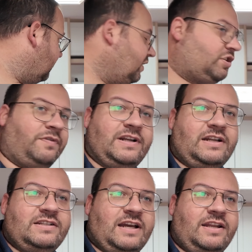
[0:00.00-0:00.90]
hier ist soweit
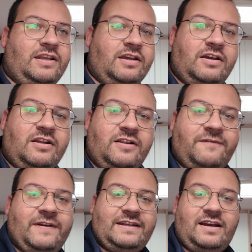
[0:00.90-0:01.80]
alles ready.
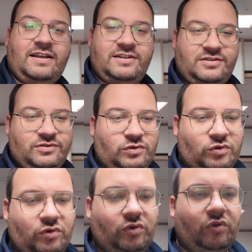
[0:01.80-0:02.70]
Wetter ist
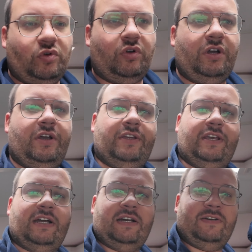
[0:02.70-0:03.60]
so,
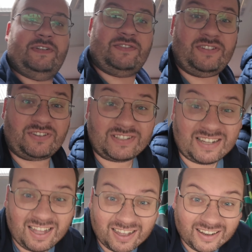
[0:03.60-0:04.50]
ja, was soll ich euch
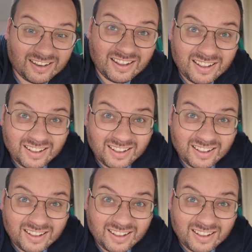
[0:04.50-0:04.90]
sagen?